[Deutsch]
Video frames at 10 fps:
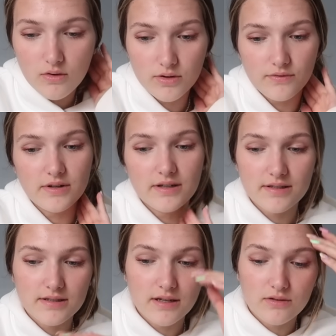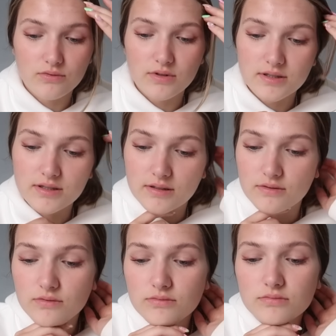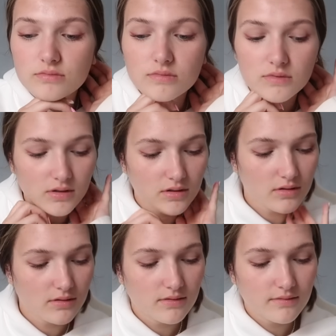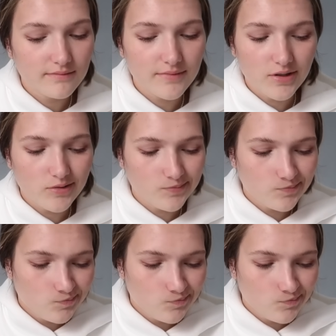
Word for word: Und ich will ihr das nicht antun, dass ich dann so... You know.